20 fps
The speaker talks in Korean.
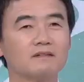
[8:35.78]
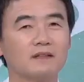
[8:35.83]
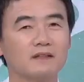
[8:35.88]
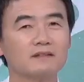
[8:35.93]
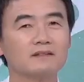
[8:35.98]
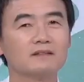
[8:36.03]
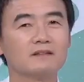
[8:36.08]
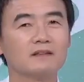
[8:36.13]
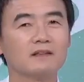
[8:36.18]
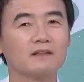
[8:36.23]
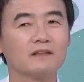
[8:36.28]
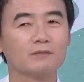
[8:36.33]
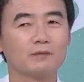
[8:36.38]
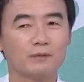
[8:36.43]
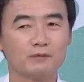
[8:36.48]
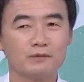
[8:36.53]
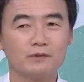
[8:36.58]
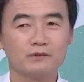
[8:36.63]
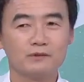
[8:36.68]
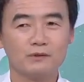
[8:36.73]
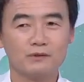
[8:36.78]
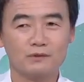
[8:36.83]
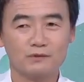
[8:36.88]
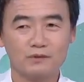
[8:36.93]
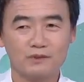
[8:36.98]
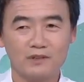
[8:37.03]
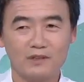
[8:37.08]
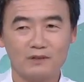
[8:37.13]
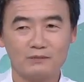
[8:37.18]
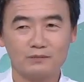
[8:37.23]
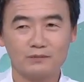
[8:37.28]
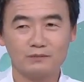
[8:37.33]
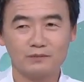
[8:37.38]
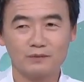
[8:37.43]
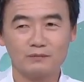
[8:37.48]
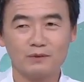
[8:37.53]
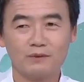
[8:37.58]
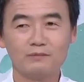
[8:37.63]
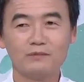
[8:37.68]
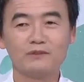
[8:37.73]
냉정하게 법률적으로 투쟁할
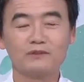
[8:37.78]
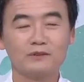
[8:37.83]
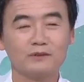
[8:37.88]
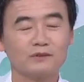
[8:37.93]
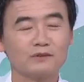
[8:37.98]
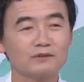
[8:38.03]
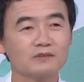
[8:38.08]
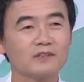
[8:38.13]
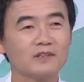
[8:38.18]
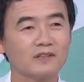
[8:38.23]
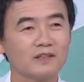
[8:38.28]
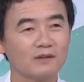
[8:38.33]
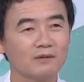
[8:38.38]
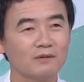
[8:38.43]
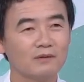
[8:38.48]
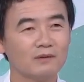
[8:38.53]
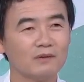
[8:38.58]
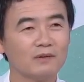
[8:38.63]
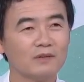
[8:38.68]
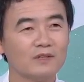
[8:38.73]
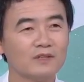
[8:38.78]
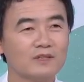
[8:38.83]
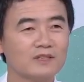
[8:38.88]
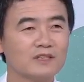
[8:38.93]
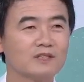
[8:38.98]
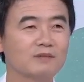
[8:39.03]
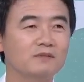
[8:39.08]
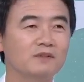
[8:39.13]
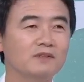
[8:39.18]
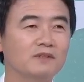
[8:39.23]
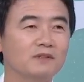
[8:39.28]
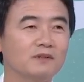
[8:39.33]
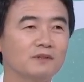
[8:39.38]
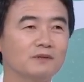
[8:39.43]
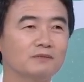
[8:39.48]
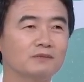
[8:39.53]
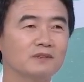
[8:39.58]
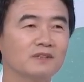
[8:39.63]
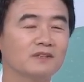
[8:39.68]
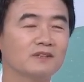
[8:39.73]
부분은 법률적으로 투쟁하고 네. 시민
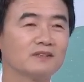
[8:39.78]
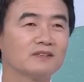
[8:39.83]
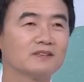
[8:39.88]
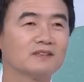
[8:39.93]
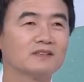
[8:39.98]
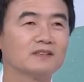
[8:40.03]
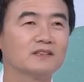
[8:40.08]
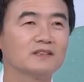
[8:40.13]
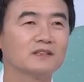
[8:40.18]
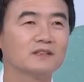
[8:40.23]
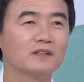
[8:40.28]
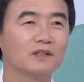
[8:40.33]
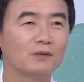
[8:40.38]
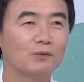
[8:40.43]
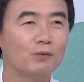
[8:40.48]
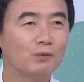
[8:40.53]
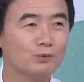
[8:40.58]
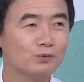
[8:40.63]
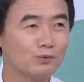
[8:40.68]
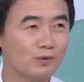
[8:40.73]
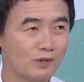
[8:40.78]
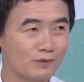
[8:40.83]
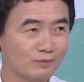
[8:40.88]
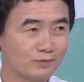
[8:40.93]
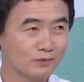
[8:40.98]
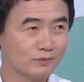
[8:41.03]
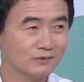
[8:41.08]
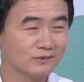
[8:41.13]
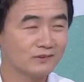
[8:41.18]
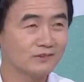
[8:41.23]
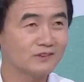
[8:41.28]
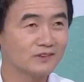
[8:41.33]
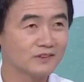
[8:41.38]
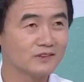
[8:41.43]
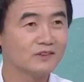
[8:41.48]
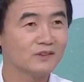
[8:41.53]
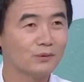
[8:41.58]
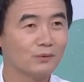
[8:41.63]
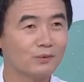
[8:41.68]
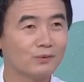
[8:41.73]
여러분의 지지에 호소할 부분은
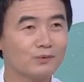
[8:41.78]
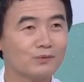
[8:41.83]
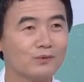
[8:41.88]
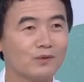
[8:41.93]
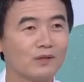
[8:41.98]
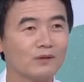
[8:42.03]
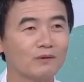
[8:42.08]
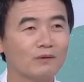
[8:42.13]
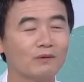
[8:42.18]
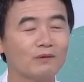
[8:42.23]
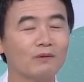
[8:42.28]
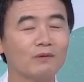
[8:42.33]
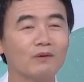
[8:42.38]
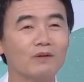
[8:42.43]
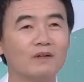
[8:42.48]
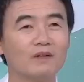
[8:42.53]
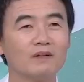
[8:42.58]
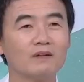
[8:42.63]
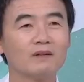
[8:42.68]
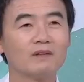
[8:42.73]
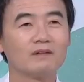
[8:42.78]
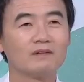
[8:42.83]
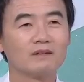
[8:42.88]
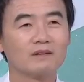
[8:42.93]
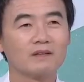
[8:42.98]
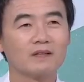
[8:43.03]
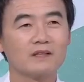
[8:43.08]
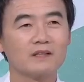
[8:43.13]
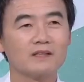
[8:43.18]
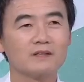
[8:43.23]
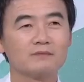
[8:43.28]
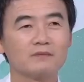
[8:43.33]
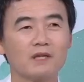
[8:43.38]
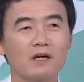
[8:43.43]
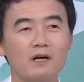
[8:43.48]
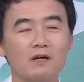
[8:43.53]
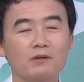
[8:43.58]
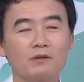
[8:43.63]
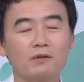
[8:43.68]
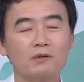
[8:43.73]
지지에 호소하고 이렇게 하겠습니다.
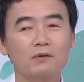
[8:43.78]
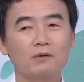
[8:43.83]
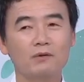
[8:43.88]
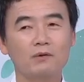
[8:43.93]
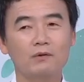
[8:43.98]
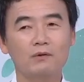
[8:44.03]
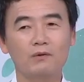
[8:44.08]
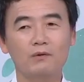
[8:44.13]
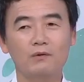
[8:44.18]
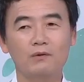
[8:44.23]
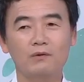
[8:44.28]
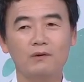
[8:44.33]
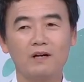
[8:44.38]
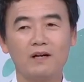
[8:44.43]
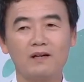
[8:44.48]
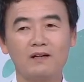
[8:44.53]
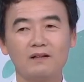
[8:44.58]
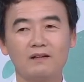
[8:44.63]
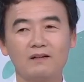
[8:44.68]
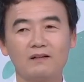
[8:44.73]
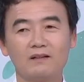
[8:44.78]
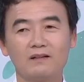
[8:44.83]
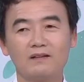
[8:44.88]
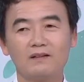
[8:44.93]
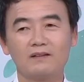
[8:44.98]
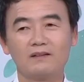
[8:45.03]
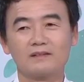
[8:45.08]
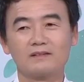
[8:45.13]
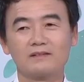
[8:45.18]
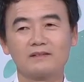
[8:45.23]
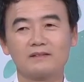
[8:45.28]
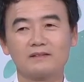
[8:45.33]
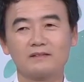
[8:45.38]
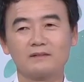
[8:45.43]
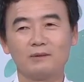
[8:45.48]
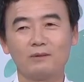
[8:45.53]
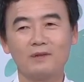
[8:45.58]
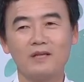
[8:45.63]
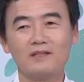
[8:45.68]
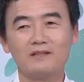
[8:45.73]
학교가 그
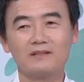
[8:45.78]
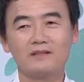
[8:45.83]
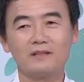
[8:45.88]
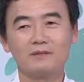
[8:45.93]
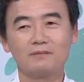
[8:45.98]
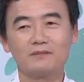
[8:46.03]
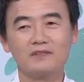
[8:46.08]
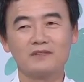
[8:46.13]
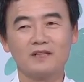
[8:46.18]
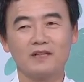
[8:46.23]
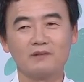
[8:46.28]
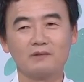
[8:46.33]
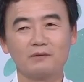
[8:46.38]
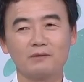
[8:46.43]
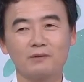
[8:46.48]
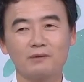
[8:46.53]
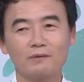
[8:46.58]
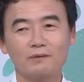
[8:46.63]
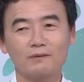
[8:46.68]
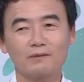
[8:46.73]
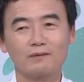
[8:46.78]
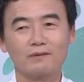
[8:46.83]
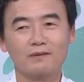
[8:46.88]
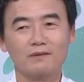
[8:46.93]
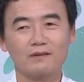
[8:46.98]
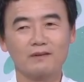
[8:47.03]
혼란스럽지 않도록